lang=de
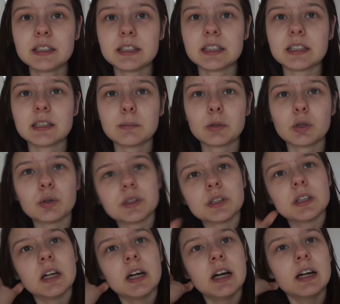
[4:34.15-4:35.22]
Sie ist nämlich
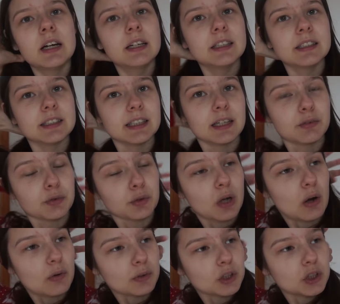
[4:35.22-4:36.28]
heute sehr früh
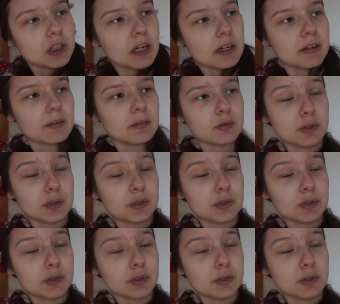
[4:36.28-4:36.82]
aufgestanden